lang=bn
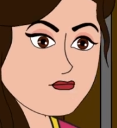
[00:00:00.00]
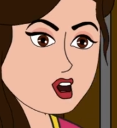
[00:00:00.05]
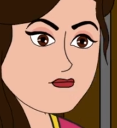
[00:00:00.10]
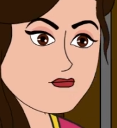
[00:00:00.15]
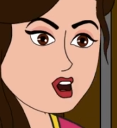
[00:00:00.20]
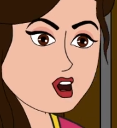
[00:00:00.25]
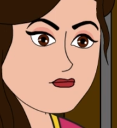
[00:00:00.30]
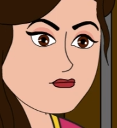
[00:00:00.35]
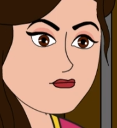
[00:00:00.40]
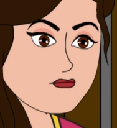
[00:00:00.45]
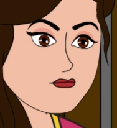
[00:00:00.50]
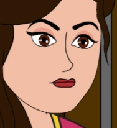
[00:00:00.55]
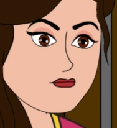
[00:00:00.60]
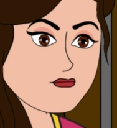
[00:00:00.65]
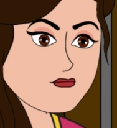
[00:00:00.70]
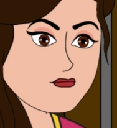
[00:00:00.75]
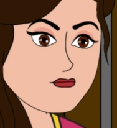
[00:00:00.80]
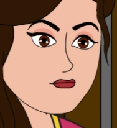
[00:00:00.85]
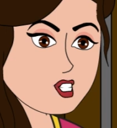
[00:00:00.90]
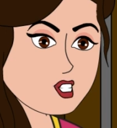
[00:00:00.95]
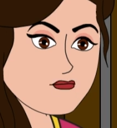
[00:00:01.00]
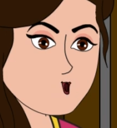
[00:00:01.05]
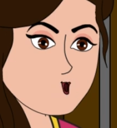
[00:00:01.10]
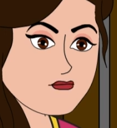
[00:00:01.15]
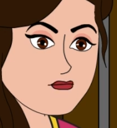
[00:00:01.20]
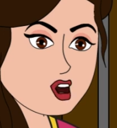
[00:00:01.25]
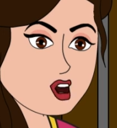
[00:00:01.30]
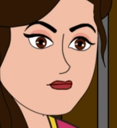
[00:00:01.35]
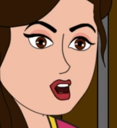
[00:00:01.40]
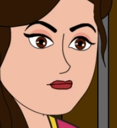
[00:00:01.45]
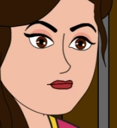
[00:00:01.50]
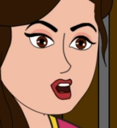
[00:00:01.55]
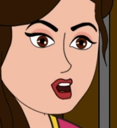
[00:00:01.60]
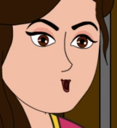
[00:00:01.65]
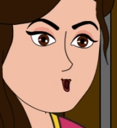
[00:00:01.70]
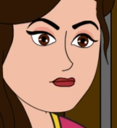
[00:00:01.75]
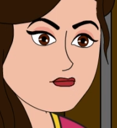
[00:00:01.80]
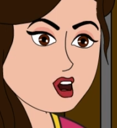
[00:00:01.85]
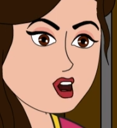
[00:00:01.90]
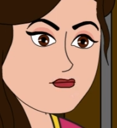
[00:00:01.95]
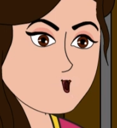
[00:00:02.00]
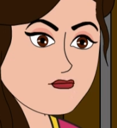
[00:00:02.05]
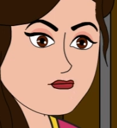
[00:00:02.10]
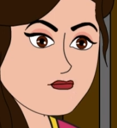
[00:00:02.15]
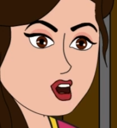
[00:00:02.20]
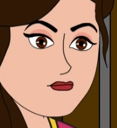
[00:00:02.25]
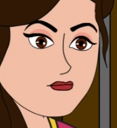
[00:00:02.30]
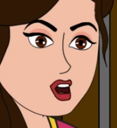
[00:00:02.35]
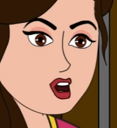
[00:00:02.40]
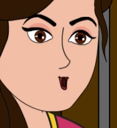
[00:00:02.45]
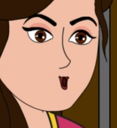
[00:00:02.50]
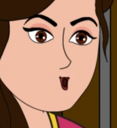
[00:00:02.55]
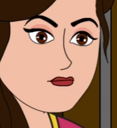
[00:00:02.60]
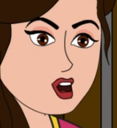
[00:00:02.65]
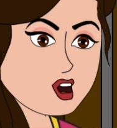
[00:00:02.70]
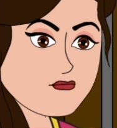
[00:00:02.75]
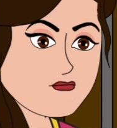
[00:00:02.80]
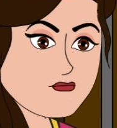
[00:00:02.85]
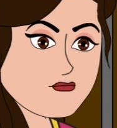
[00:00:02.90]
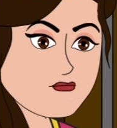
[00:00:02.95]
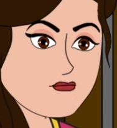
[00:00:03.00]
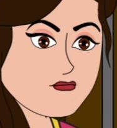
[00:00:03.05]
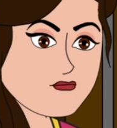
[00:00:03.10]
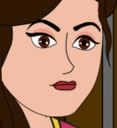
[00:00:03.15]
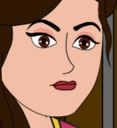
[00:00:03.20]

টাকা কত টাকা তো সামান্য ব্যাপার